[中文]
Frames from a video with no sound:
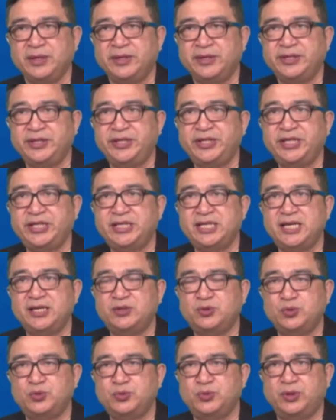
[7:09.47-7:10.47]
你现在
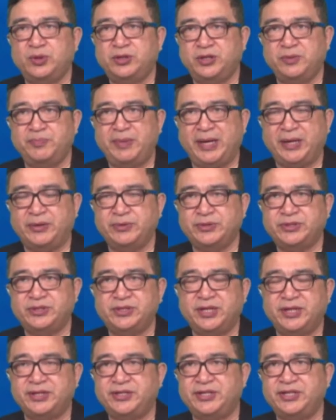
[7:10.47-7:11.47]
中国和美国之
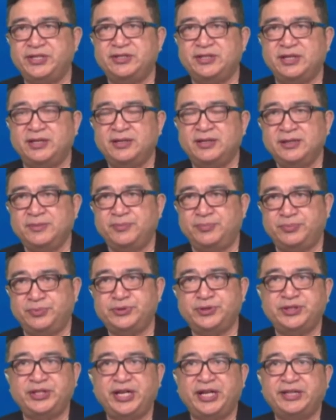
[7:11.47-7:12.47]
间的竞争，不
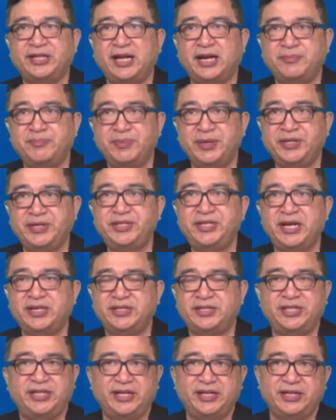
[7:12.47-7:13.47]
是简单的民
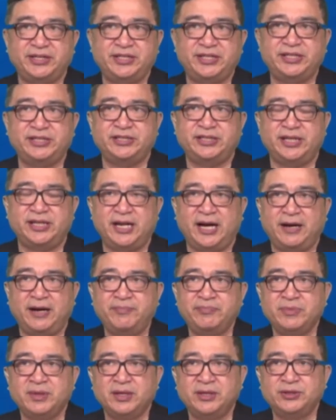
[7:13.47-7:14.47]
间企业的竞争了，
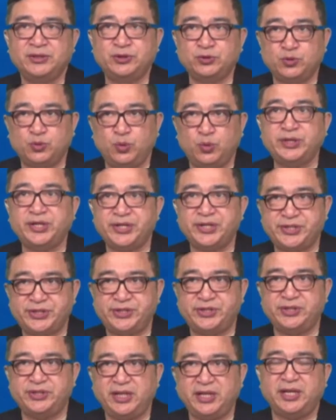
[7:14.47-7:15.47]
是国家
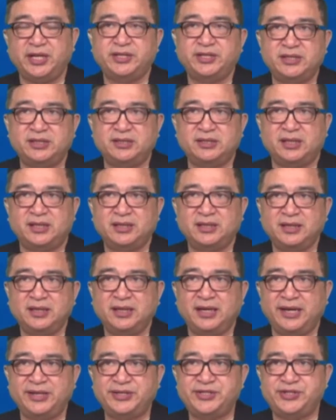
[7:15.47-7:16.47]
实力的竞争。
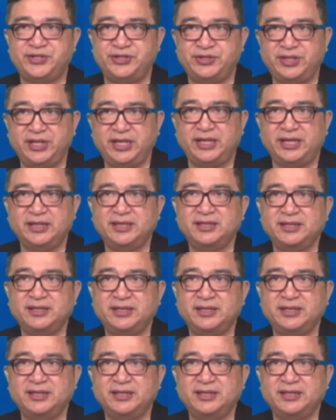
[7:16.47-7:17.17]
而实力